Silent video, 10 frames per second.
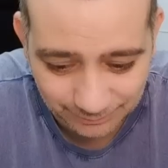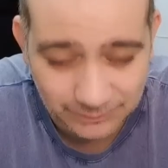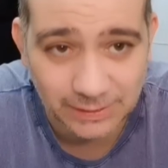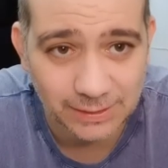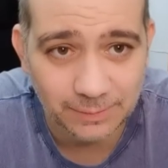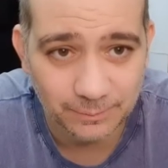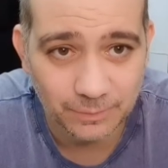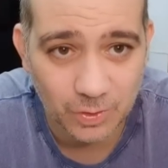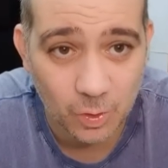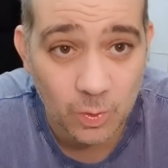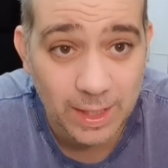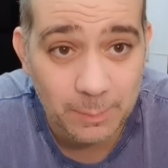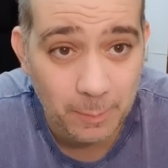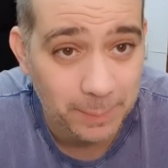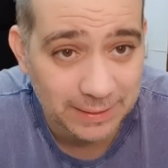Sí, sí, con un
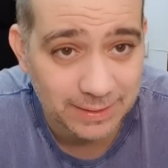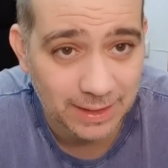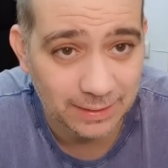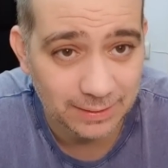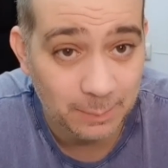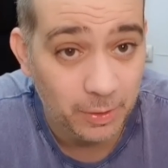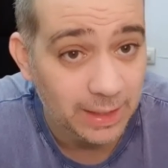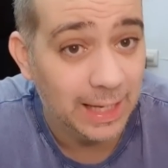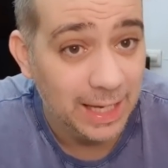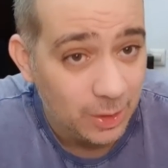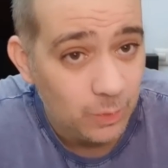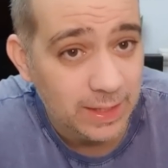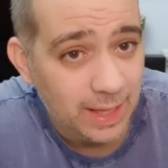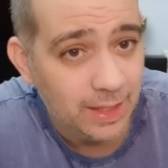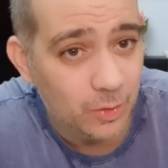equipo en práctica, Le ponen X
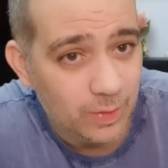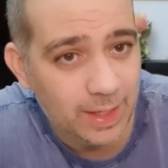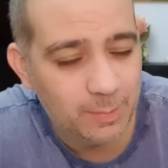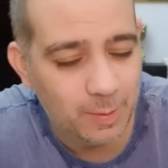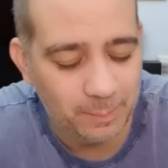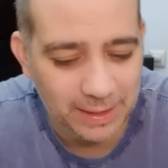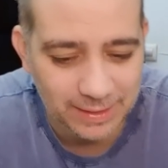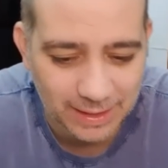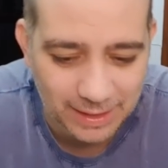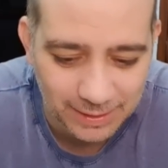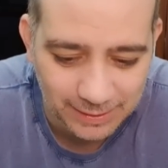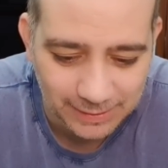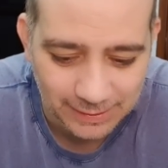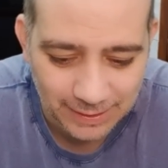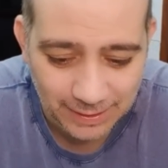unidades con un equipo en práctica
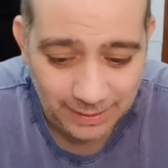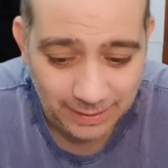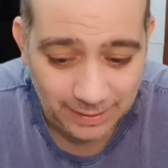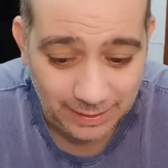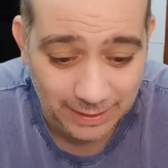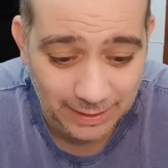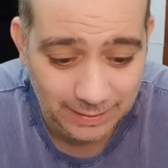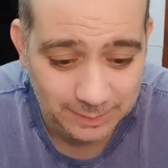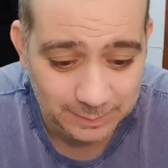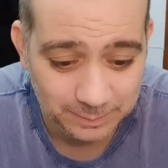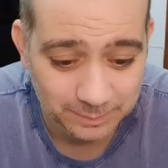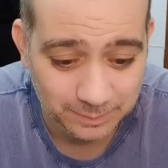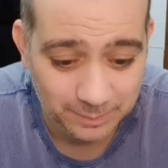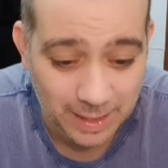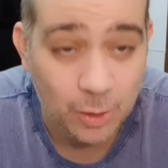Él
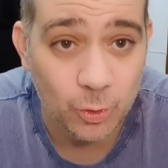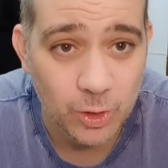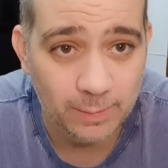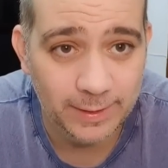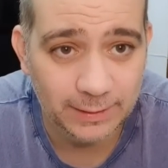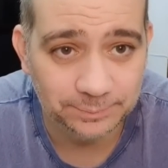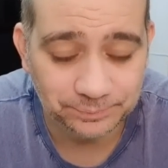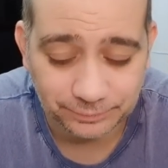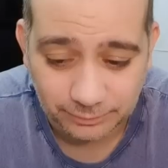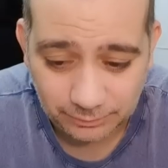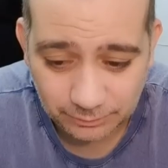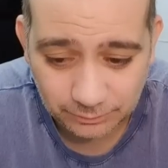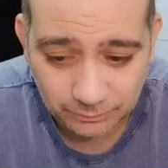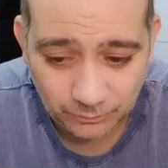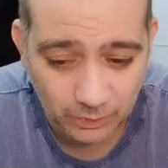acudió a mí.
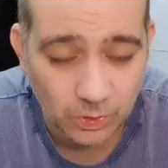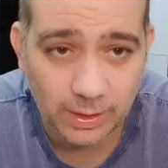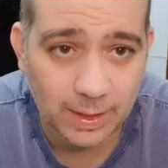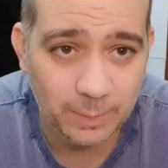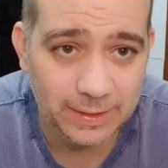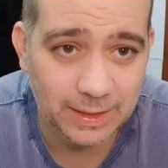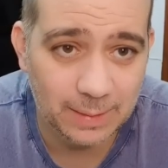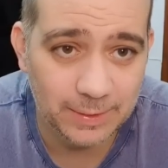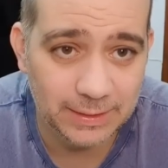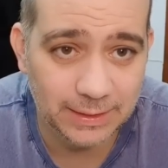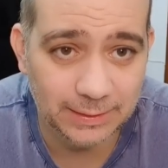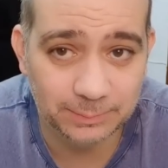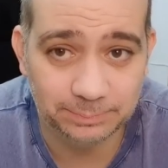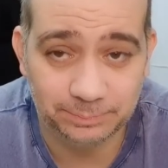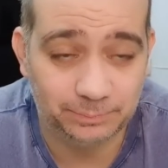Yo le dije
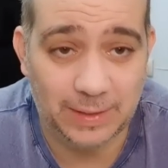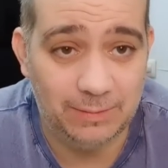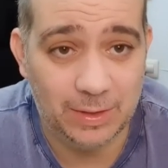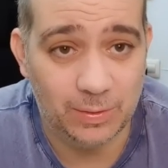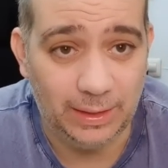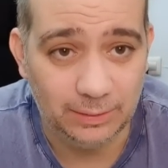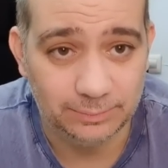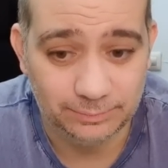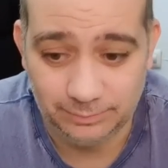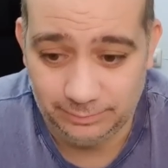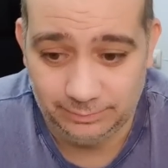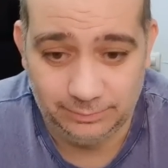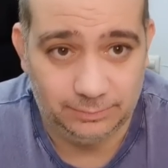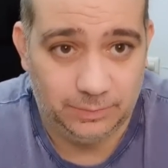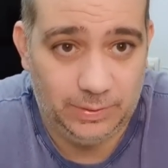prácticamente, hablé con él.
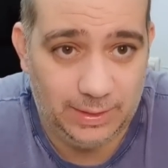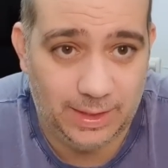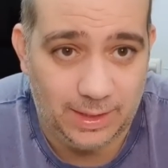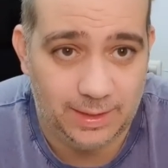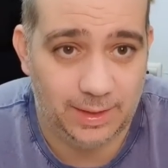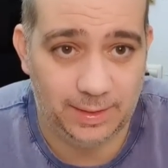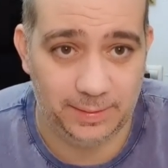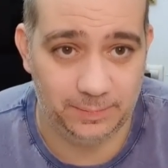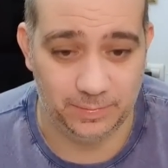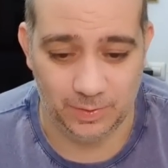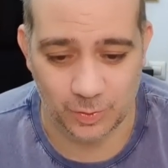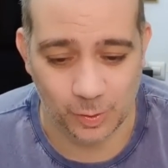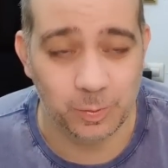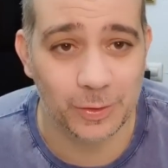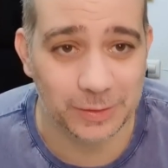Oye, que, que
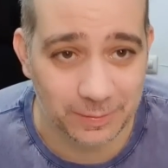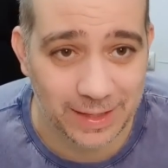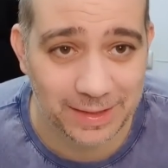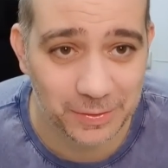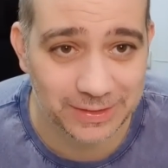¿cómo te vas?